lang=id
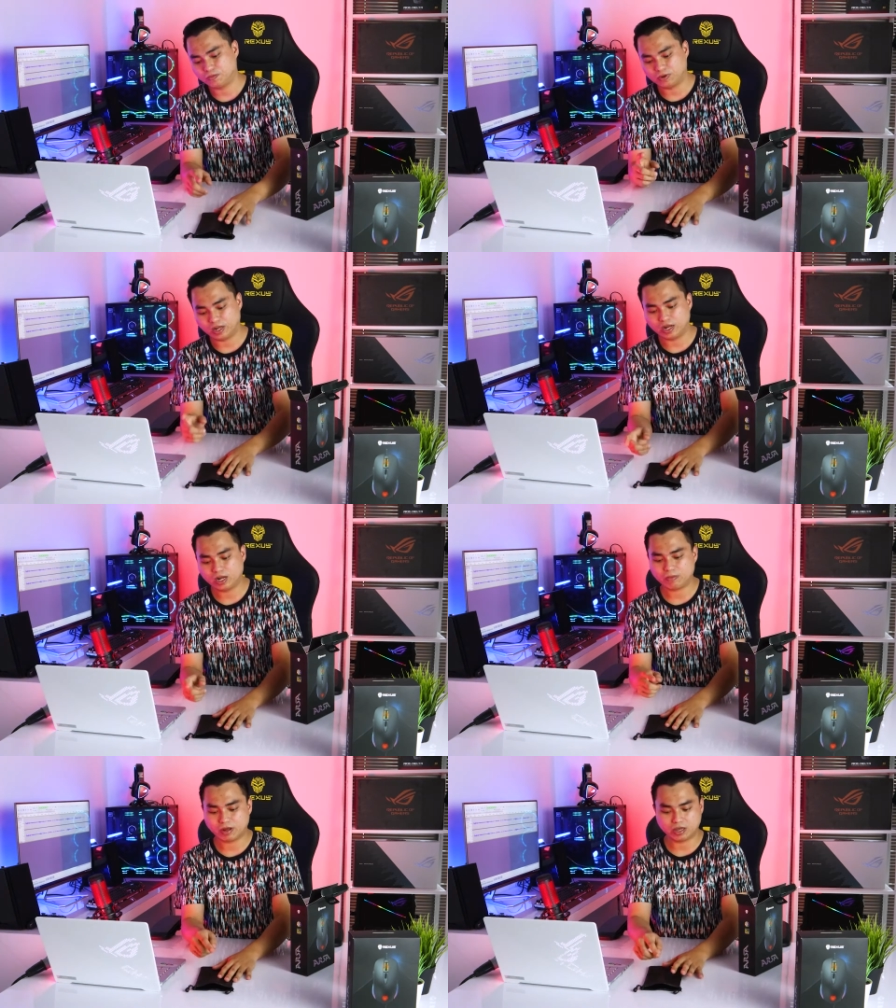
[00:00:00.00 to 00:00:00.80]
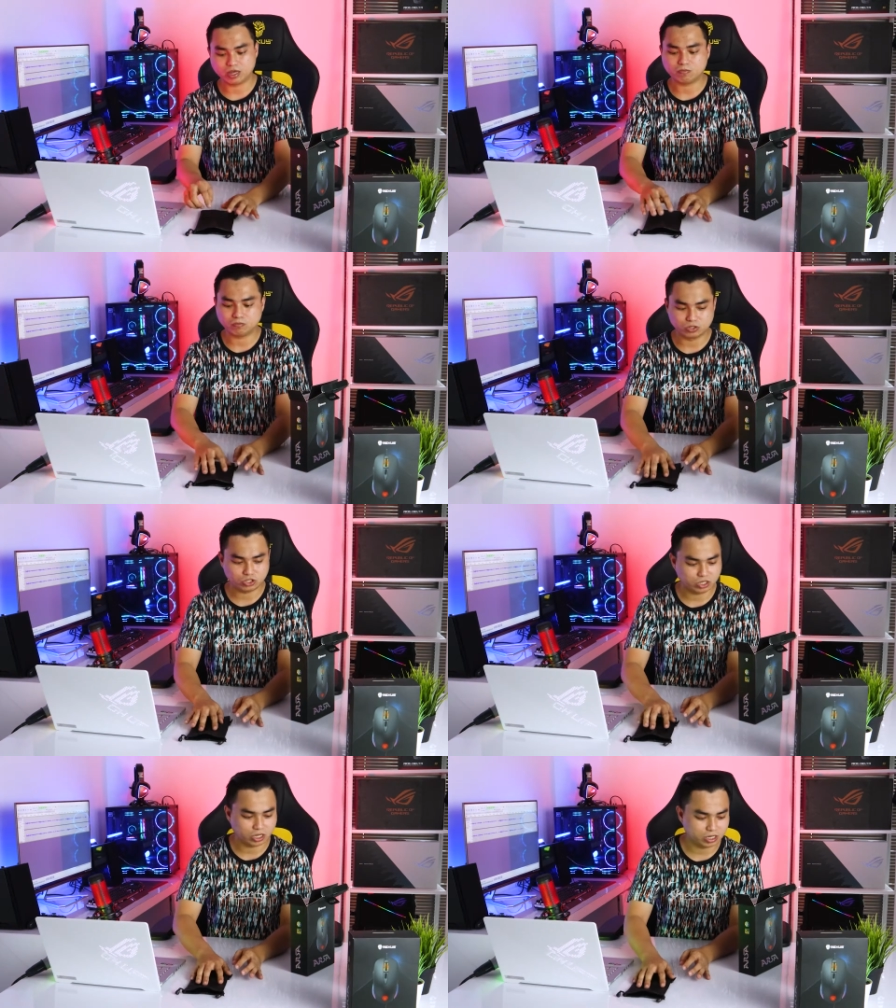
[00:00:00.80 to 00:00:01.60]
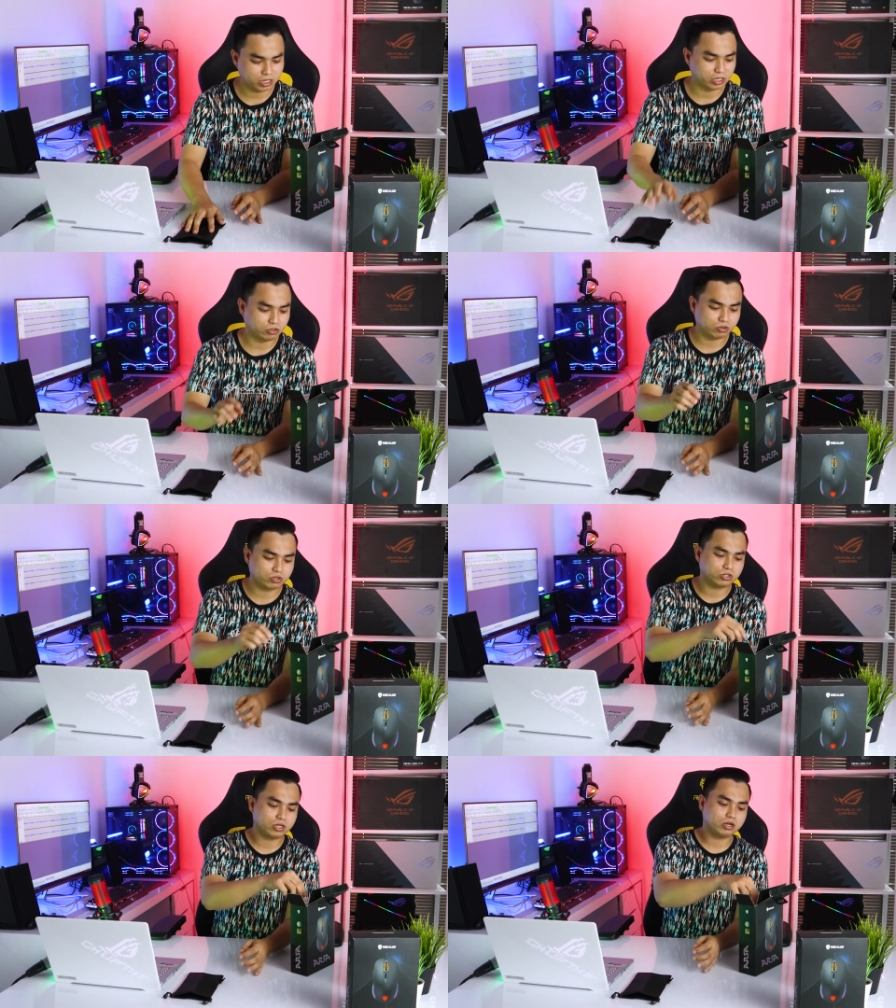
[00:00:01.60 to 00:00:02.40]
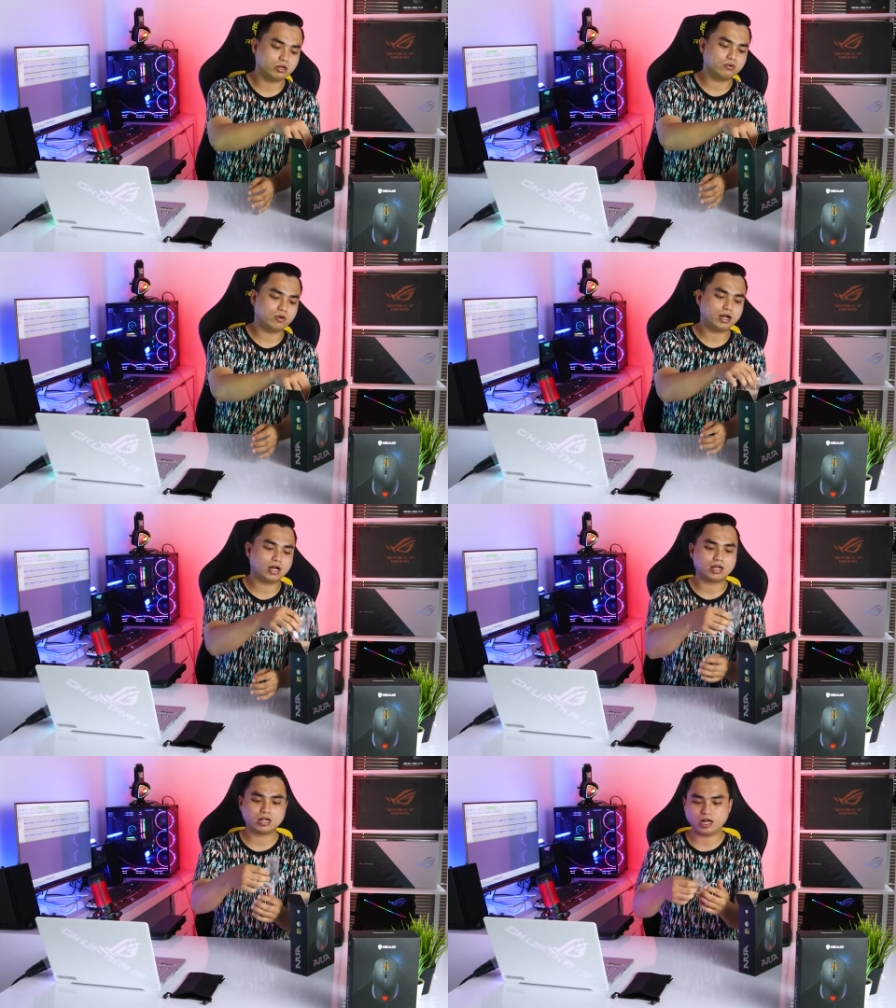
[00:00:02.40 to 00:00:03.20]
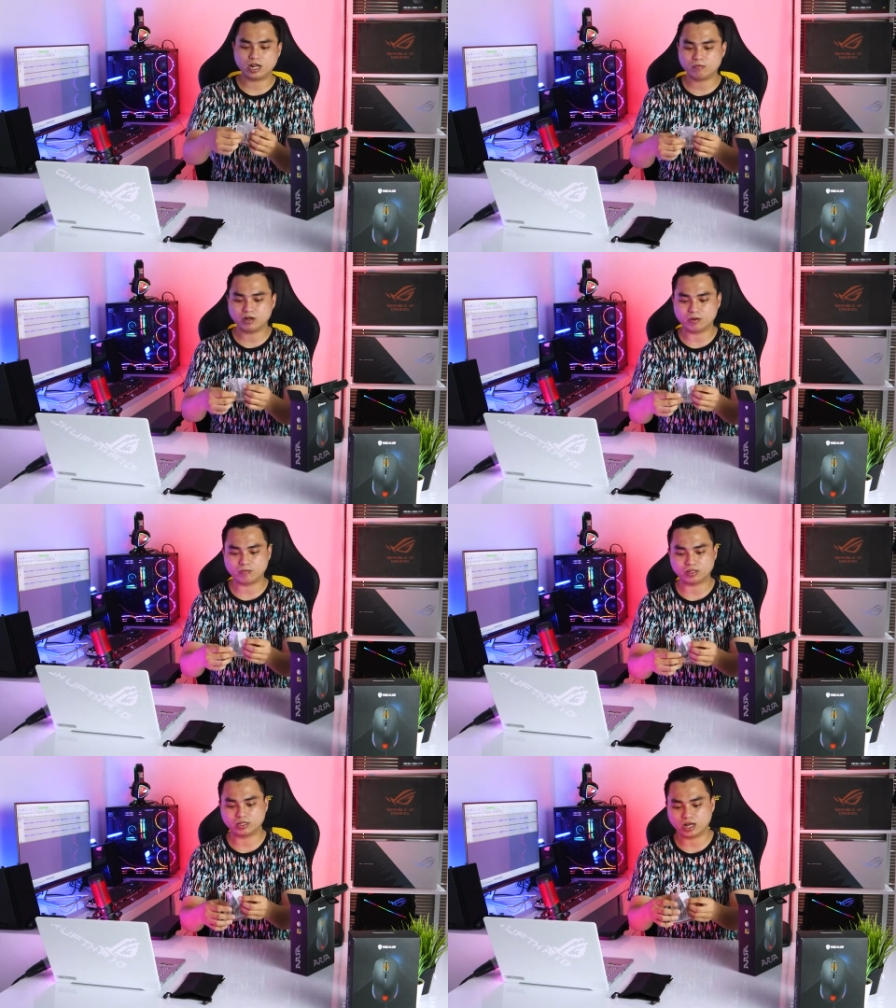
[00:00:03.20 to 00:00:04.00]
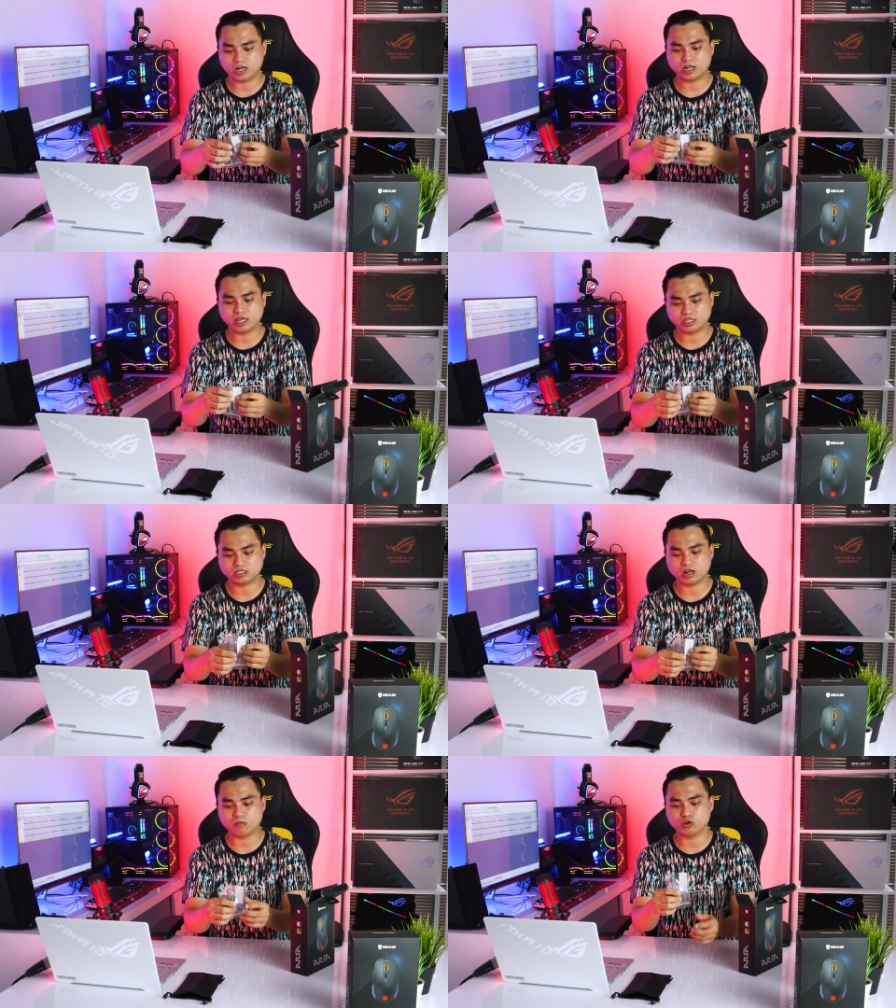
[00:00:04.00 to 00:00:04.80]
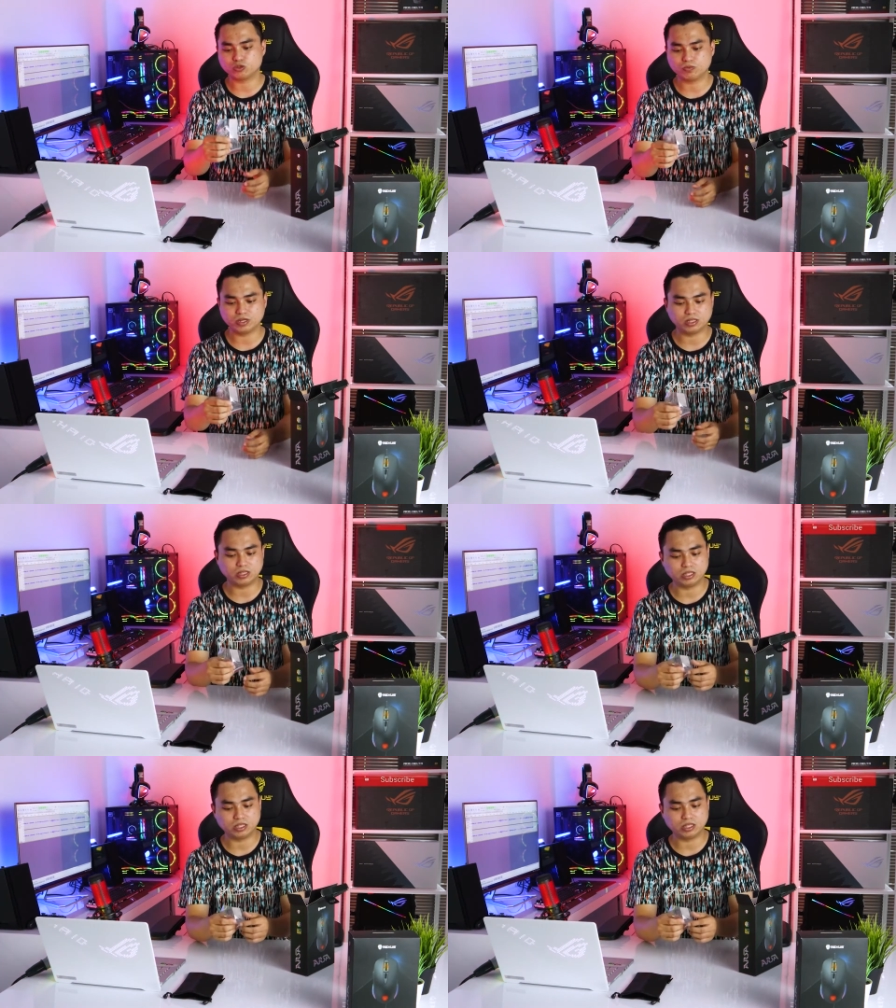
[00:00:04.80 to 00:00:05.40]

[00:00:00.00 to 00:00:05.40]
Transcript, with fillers: lain-lain pakai watchnya ini terus yang kedua kalian mendapatkan extra speed.